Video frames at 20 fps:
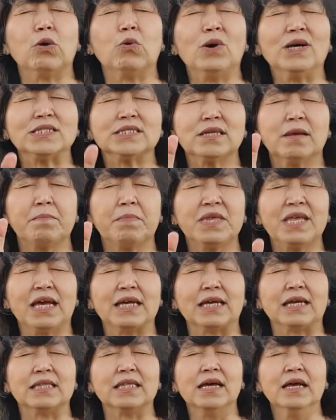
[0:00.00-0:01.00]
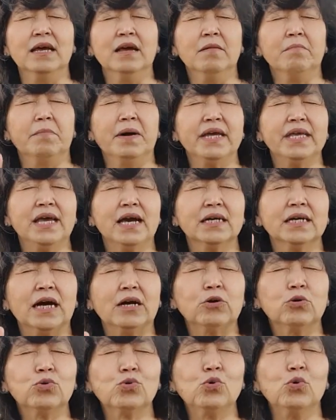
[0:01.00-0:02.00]
kuasa penyakit. Baik yang
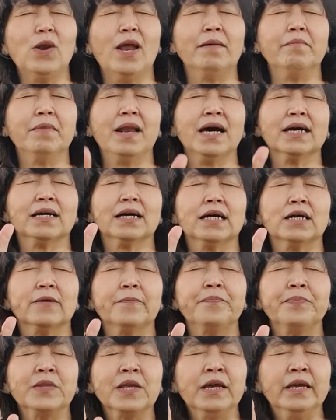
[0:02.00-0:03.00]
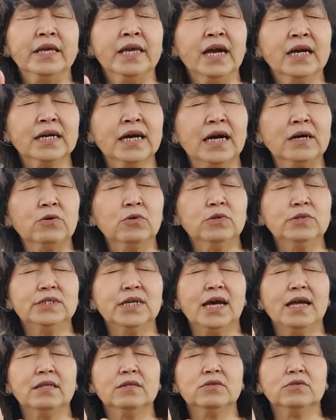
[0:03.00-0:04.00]
ganggu tulang belakang, yang ganggu
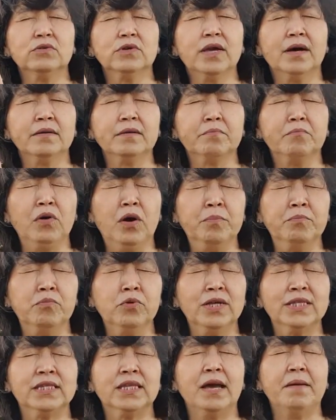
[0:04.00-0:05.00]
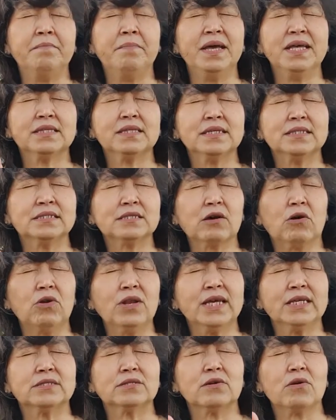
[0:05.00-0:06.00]
jantung, yang membuat diabetes,
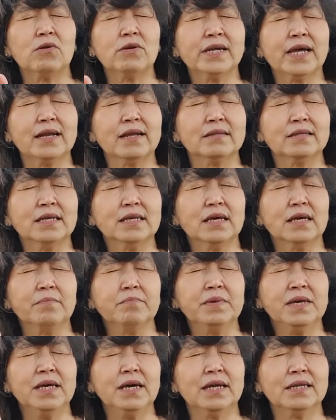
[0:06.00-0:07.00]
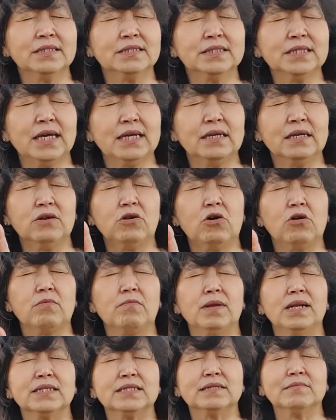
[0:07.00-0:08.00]
kolesterol, darah tinggi, biar jadi
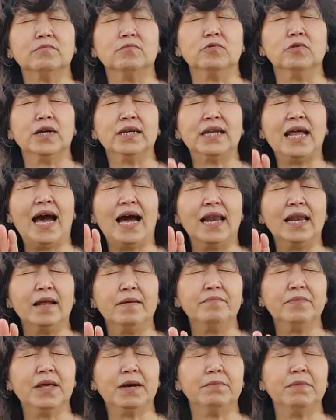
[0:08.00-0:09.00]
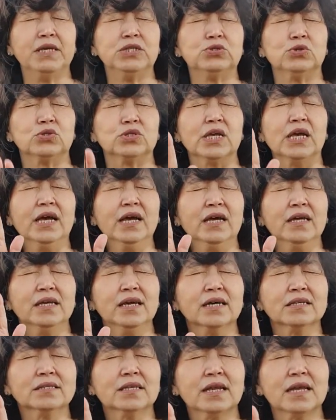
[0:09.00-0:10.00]
normal semua. Dalam nama Yesus
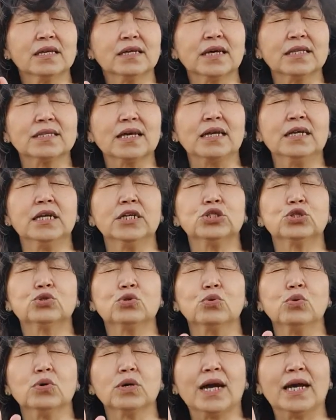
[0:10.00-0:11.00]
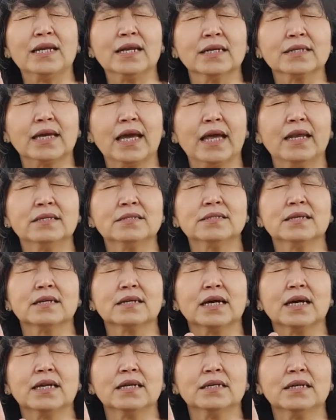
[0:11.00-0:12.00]
yang terikat karena stroke, karena cancer,
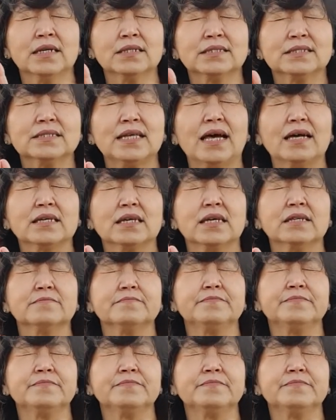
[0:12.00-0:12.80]
karena sakit,